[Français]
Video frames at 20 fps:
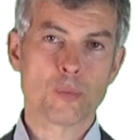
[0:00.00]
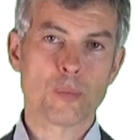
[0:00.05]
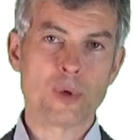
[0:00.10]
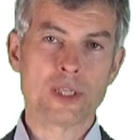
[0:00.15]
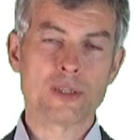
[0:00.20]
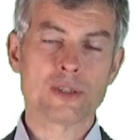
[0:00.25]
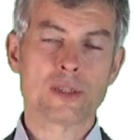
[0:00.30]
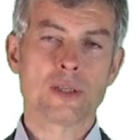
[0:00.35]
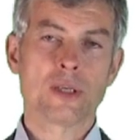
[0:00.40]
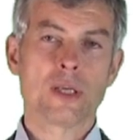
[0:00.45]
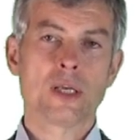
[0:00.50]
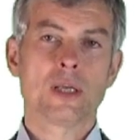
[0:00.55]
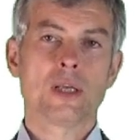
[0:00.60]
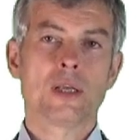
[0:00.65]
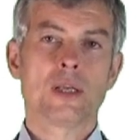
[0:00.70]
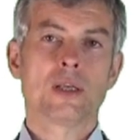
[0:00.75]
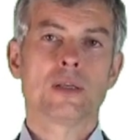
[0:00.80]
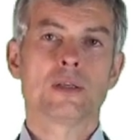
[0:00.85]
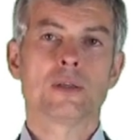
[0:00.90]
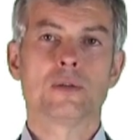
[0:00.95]
complètes,
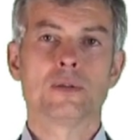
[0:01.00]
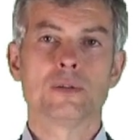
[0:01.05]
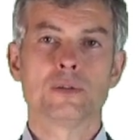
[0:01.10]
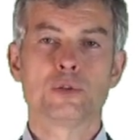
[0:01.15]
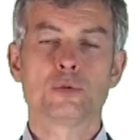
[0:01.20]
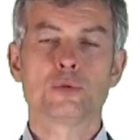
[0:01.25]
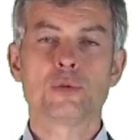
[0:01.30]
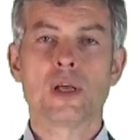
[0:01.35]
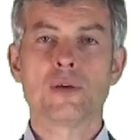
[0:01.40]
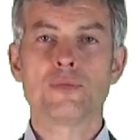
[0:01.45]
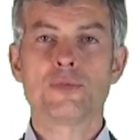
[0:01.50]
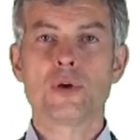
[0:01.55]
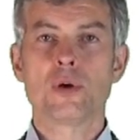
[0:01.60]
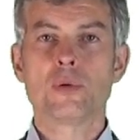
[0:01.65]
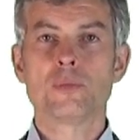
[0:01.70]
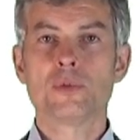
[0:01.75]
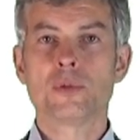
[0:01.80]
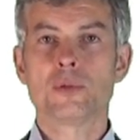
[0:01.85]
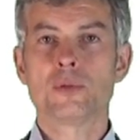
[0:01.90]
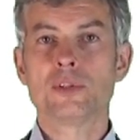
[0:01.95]
euh, sous la
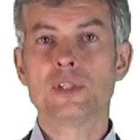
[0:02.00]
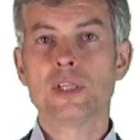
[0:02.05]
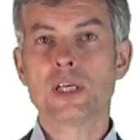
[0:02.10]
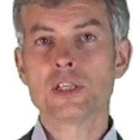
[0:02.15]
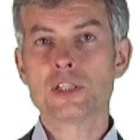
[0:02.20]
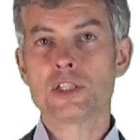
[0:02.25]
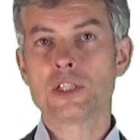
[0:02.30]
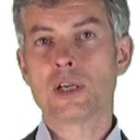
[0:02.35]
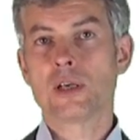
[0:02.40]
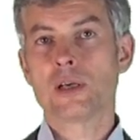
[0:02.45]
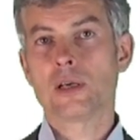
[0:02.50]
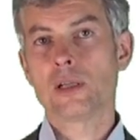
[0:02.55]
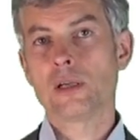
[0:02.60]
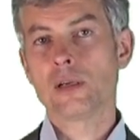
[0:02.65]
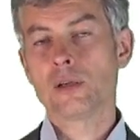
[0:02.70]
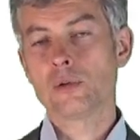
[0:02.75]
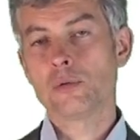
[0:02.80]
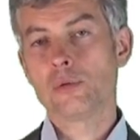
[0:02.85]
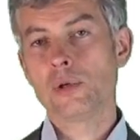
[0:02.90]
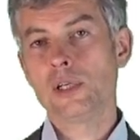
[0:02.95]
forme de
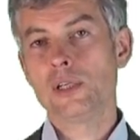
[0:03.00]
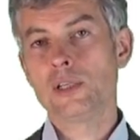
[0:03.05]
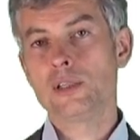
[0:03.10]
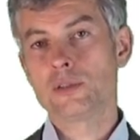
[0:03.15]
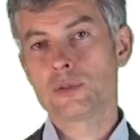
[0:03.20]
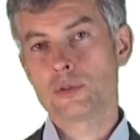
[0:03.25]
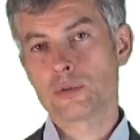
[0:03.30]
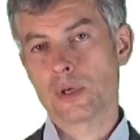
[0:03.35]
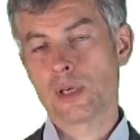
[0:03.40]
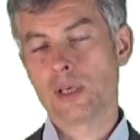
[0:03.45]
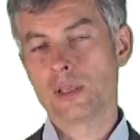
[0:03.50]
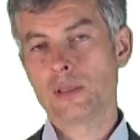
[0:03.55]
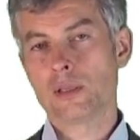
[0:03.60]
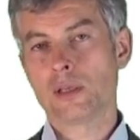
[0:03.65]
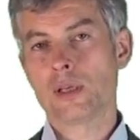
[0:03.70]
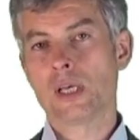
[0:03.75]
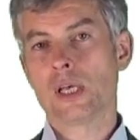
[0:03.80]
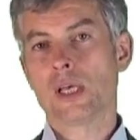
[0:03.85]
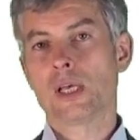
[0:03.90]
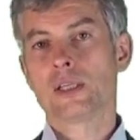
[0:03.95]
d'Agile Release Train,
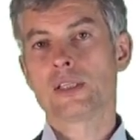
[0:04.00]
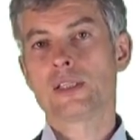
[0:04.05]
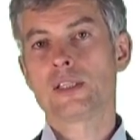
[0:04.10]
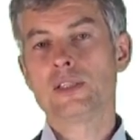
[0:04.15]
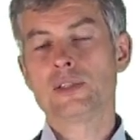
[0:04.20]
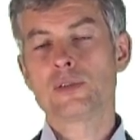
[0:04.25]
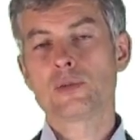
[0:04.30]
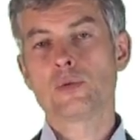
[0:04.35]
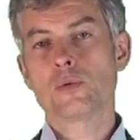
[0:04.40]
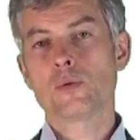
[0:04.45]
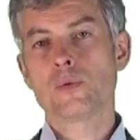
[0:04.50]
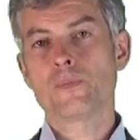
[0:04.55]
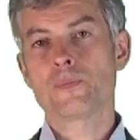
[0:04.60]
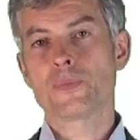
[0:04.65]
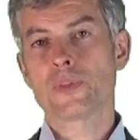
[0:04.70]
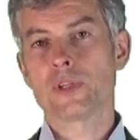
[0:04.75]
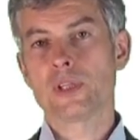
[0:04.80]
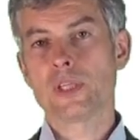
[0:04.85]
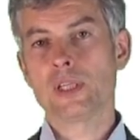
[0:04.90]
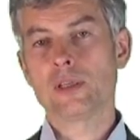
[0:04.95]
qui sont
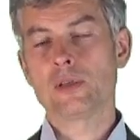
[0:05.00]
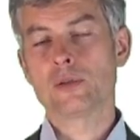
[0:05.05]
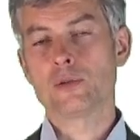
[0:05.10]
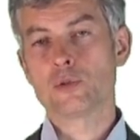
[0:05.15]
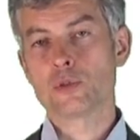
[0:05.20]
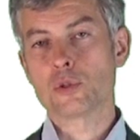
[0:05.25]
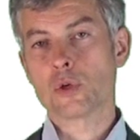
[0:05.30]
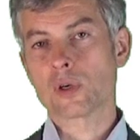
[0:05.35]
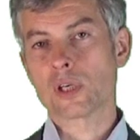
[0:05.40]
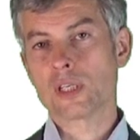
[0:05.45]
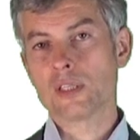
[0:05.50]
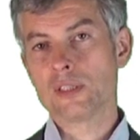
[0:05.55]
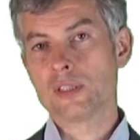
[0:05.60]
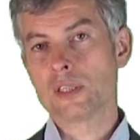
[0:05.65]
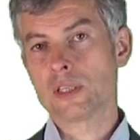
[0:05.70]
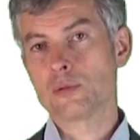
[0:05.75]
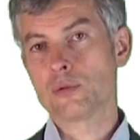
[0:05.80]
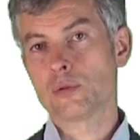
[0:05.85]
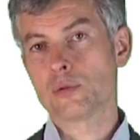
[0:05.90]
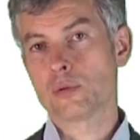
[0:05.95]
des euh,
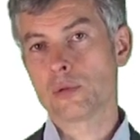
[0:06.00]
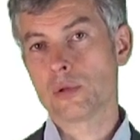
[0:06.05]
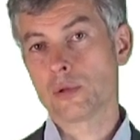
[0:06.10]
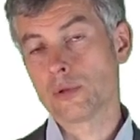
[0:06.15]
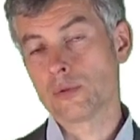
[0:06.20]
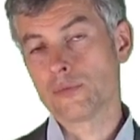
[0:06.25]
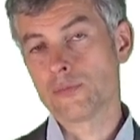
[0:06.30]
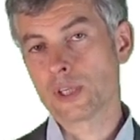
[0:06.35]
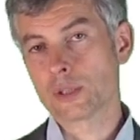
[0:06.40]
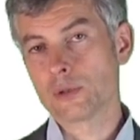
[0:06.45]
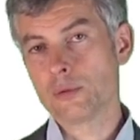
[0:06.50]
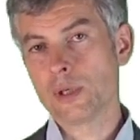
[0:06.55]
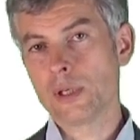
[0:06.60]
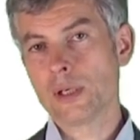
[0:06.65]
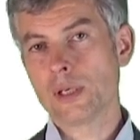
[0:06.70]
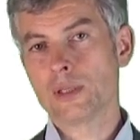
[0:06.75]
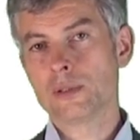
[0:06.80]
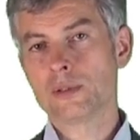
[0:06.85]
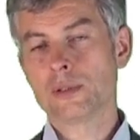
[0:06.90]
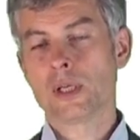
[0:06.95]
organisations euh,
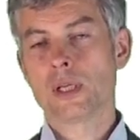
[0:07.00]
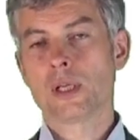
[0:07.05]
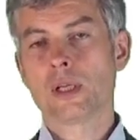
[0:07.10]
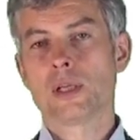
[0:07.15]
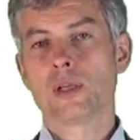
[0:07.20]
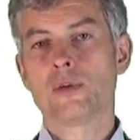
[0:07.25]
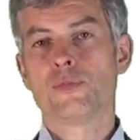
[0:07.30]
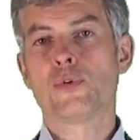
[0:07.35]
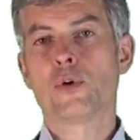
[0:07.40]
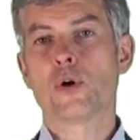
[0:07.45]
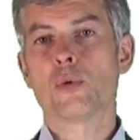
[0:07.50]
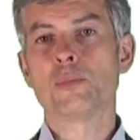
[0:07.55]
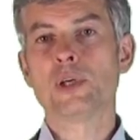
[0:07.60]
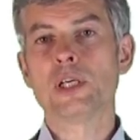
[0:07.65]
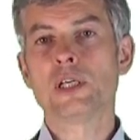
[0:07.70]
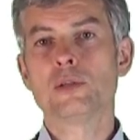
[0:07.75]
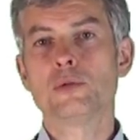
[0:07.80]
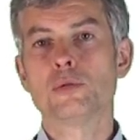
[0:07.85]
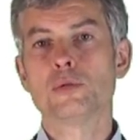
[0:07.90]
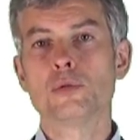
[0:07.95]
virtuelles, hein,
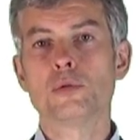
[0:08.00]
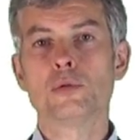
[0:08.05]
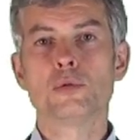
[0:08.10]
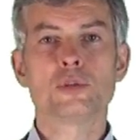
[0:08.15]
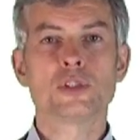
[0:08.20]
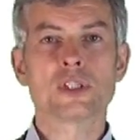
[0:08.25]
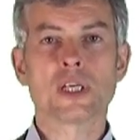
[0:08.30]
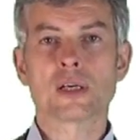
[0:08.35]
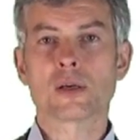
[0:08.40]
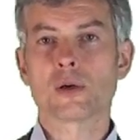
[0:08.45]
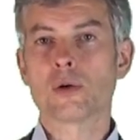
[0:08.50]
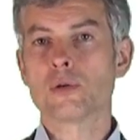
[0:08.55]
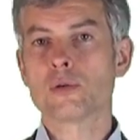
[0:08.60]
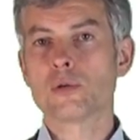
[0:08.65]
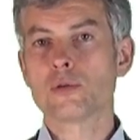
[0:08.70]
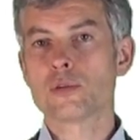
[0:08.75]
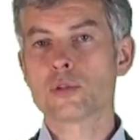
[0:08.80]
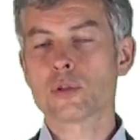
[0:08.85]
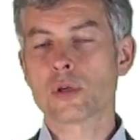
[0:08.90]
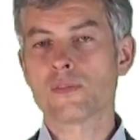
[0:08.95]
formées de
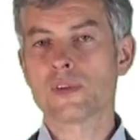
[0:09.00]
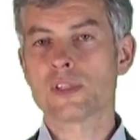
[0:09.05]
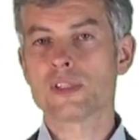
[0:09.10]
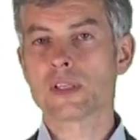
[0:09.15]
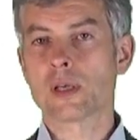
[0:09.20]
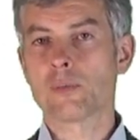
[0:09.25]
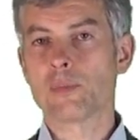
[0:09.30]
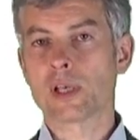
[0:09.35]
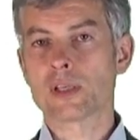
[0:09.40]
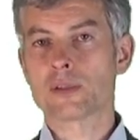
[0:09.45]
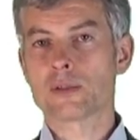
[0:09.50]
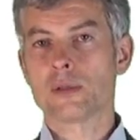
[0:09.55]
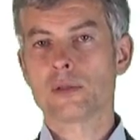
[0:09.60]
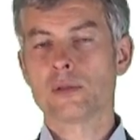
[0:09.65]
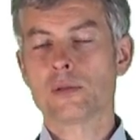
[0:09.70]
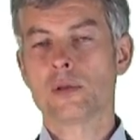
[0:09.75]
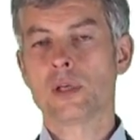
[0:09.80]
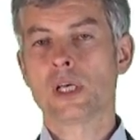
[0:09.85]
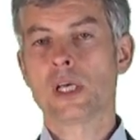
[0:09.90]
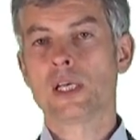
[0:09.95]
50, 125
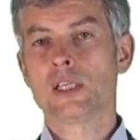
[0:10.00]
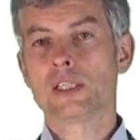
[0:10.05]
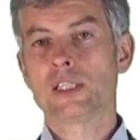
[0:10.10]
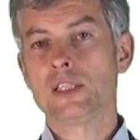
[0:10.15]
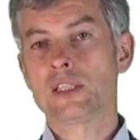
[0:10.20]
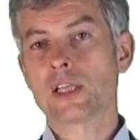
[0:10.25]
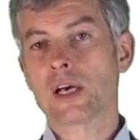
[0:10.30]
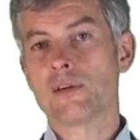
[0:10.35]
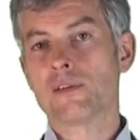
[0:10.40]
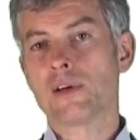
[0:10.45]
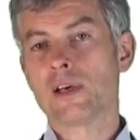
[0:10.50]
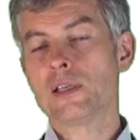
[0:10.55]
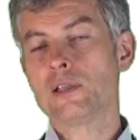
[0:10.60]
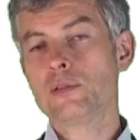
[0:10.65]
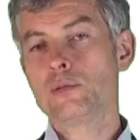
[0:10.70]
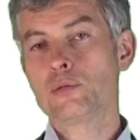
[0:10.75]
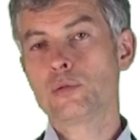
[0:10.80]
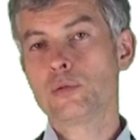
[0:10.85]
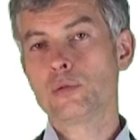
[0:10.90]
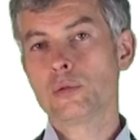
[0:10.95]
personnes, qui travaillent
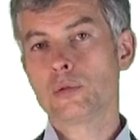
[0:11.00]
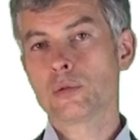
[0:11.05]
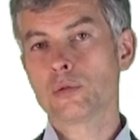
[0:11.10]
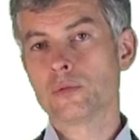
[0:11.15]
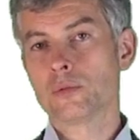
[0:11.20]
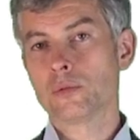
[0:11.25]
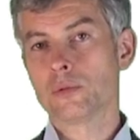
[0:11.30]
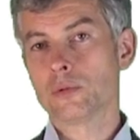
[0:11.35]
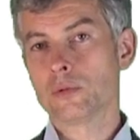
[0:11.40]
sur